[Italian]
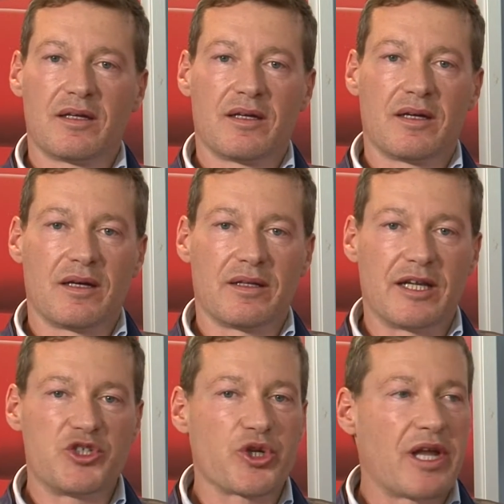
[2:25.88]
uh,
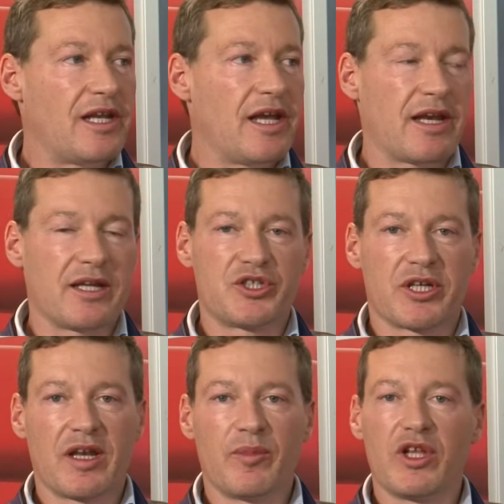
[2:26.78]
dal gioielliere,
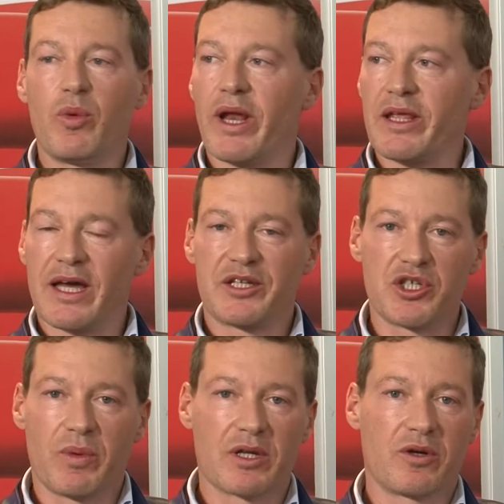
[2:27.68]
cercheremo di guadagnarci
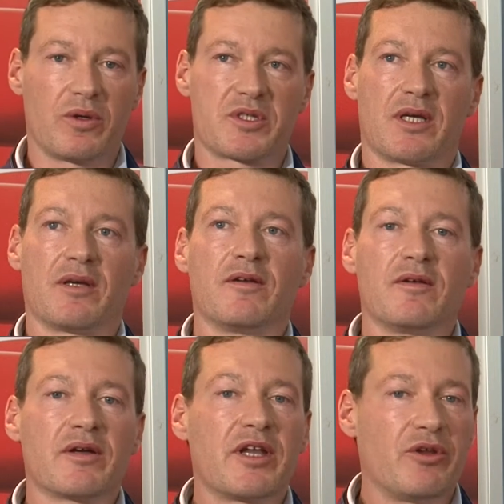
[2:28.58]
qualcosa.
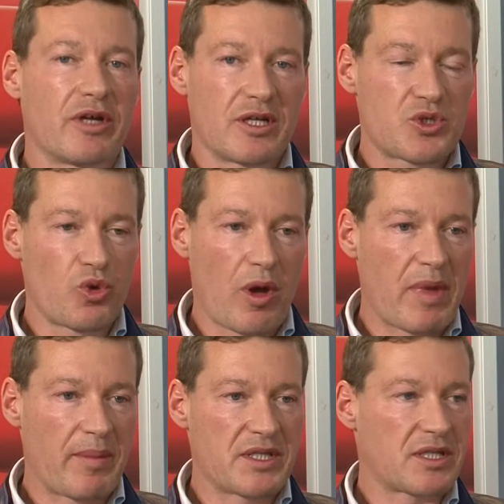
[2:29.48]
Credo che nessuno
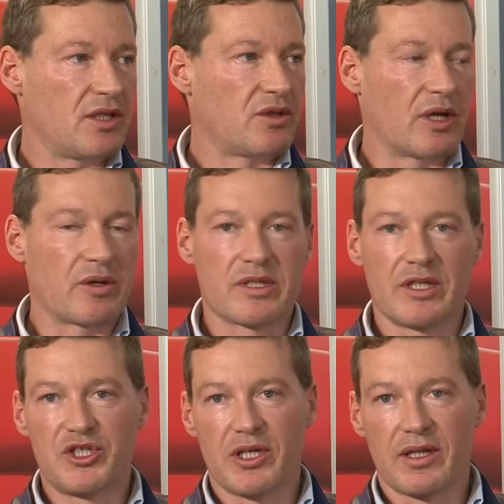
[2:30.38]
abbia mai scritto una cosa
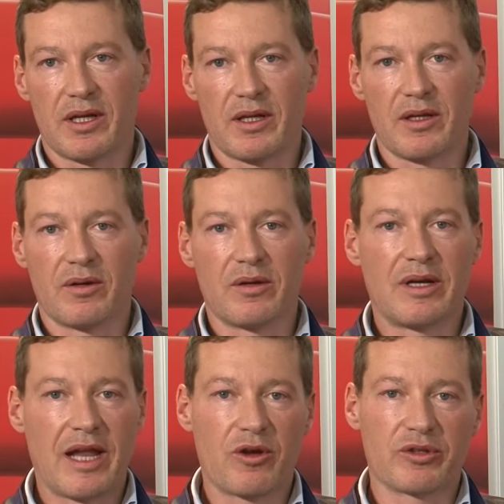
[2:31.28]
del genere, io
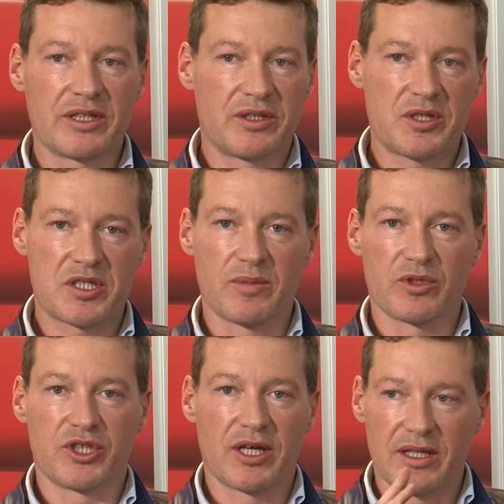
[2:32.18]
leggo tantissimo
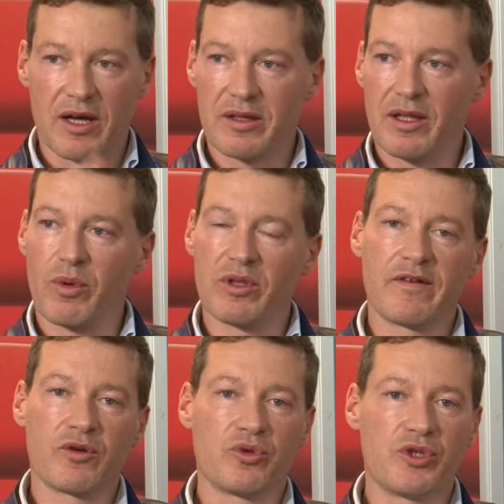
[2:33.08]
già da, da quando
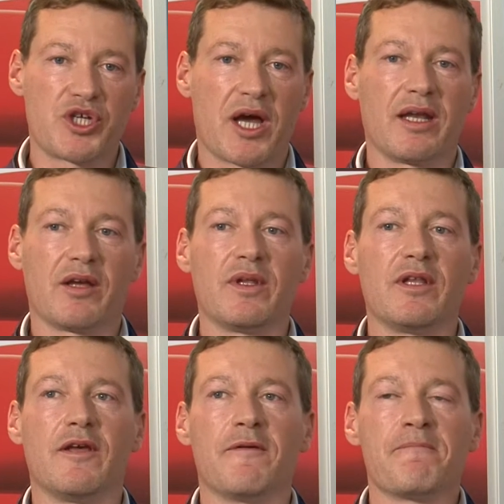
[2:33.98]
avevo 12 anni,
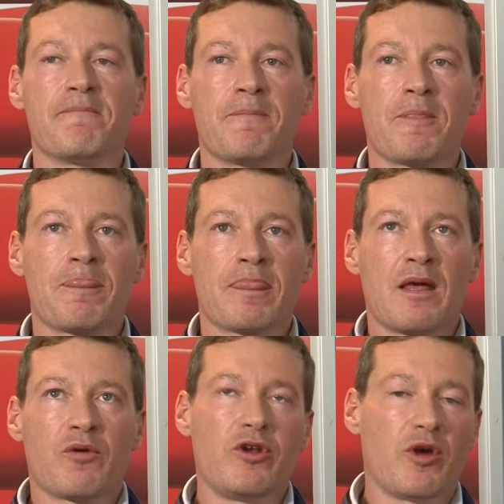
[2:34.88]
quindi,
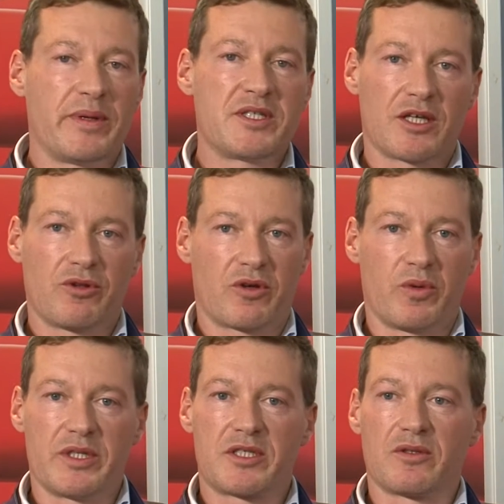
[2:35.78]
quindi ho pensato a
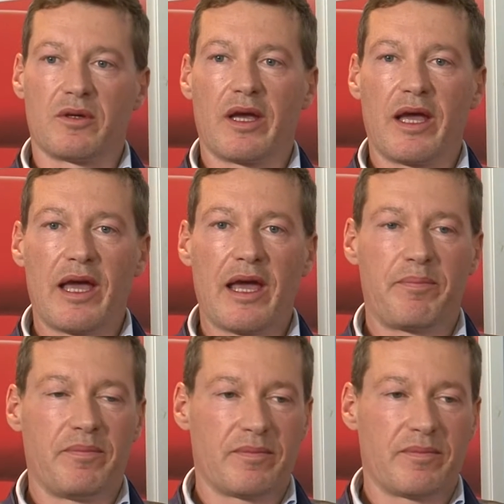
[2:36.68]
questo. E